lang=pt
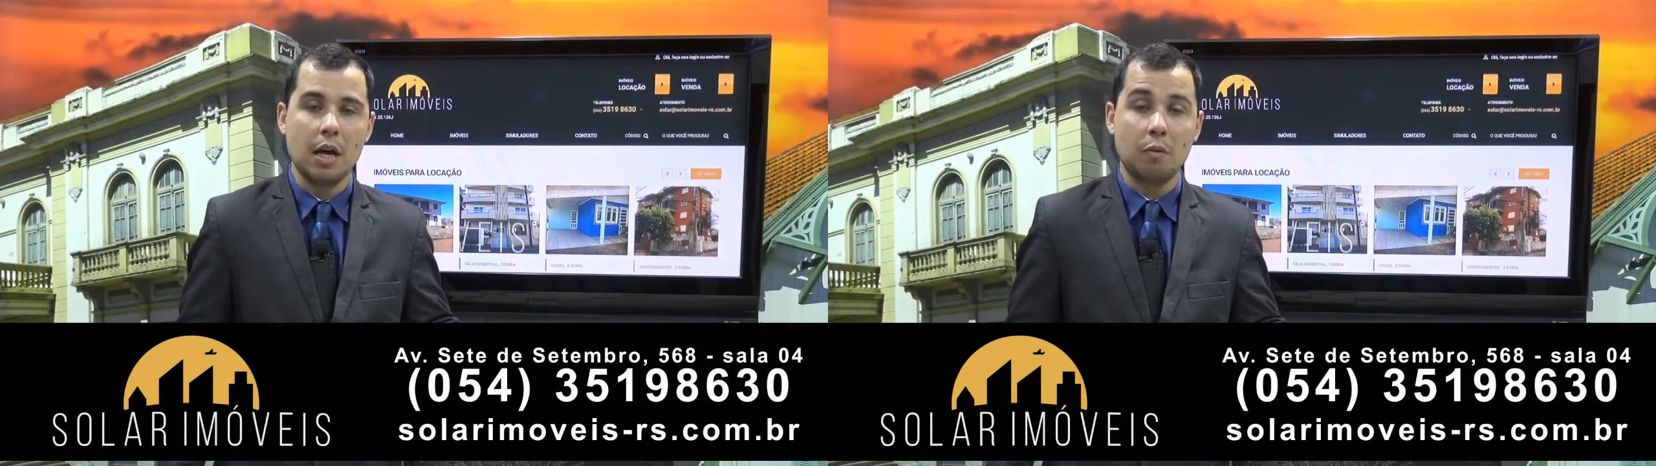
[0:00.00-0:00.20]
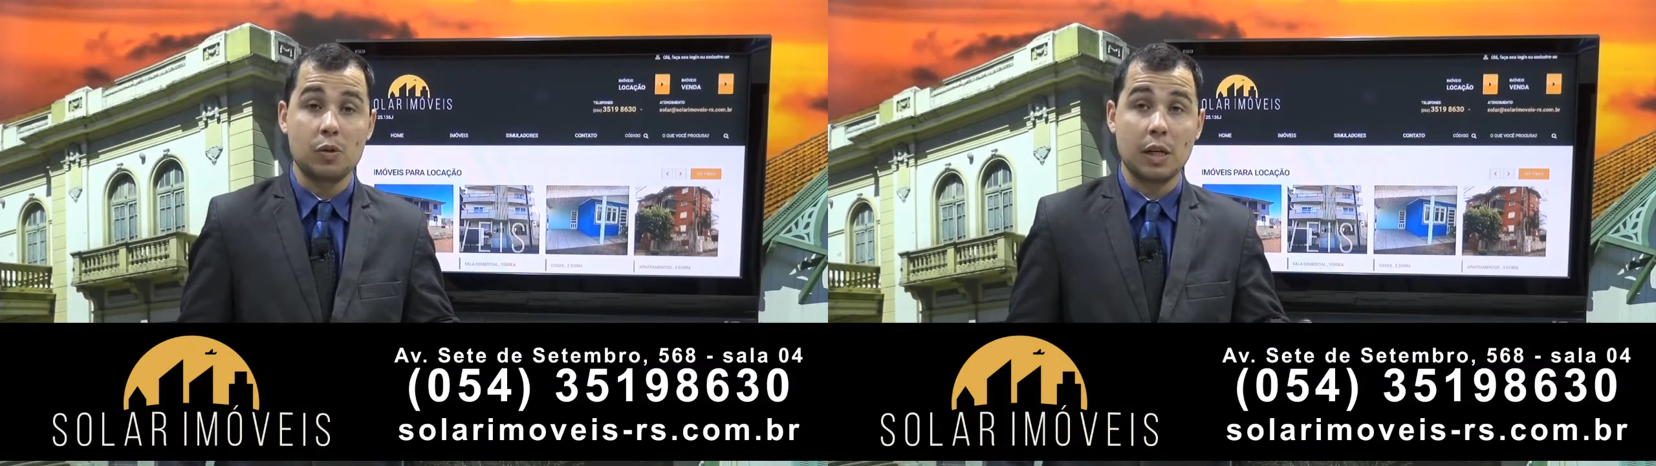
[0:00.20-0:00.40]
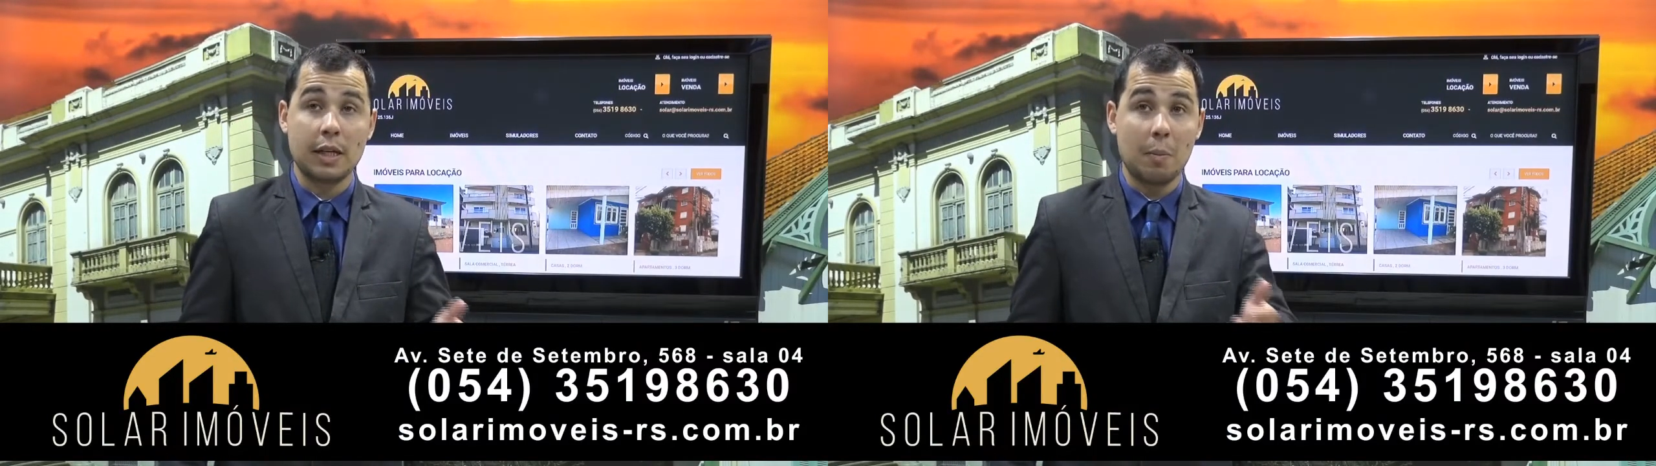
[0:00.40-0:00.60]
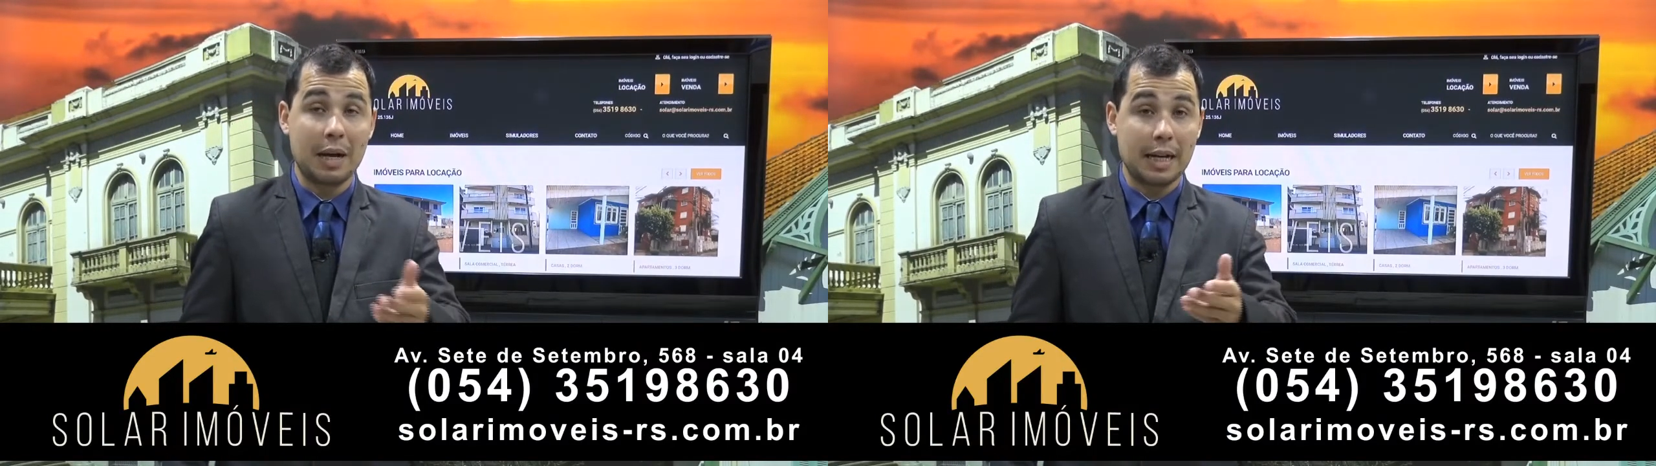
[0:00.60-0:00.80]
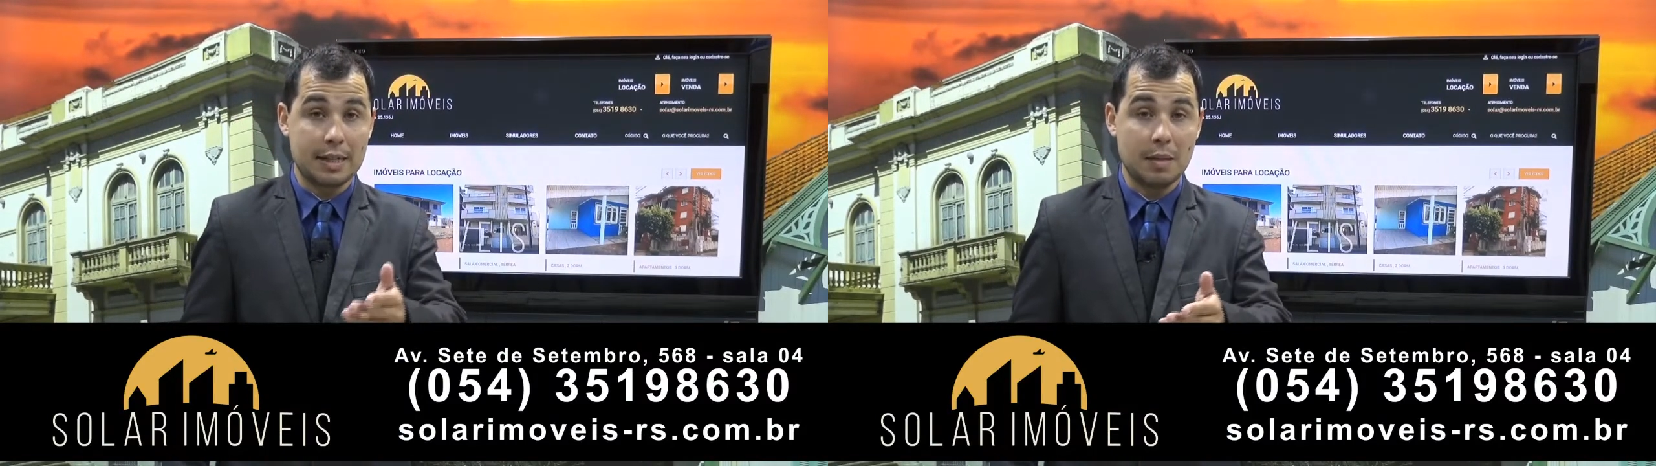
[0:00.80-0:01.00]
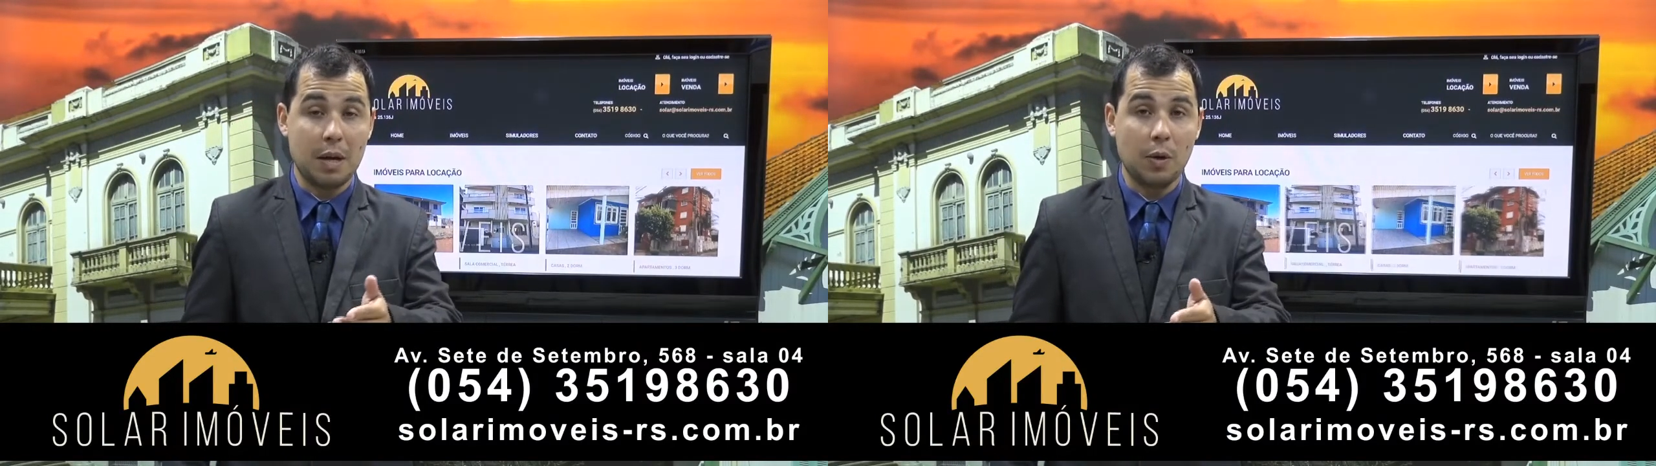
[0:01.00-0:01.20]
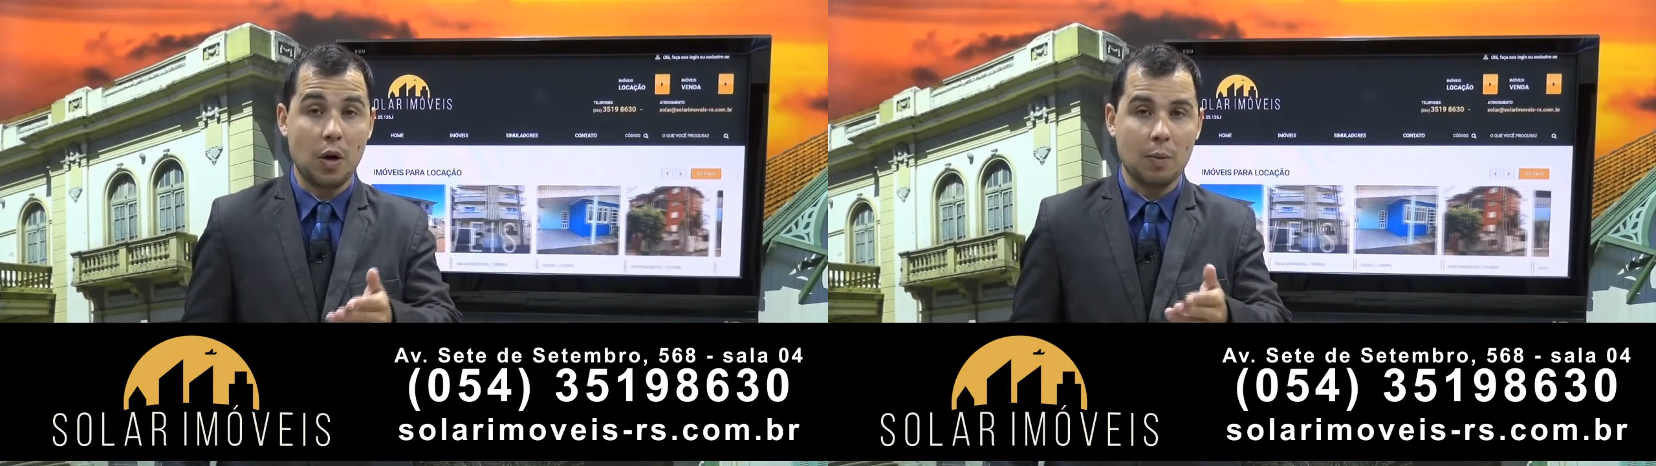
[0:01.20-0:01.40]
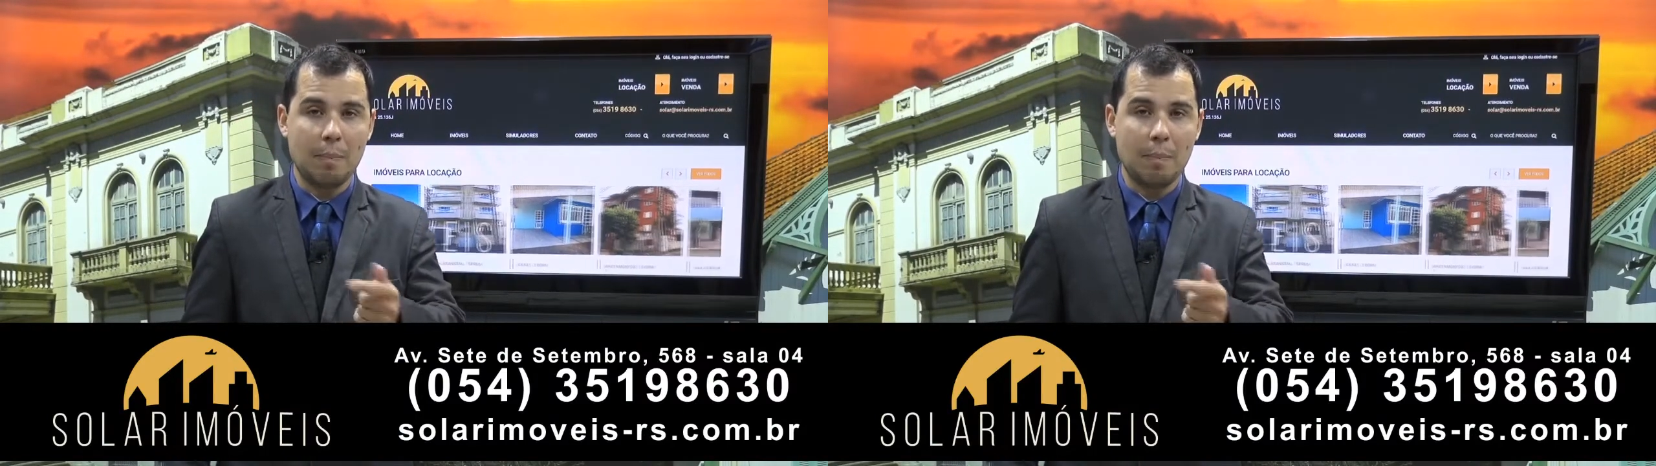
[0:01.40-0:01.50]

Você quer uma casa maior,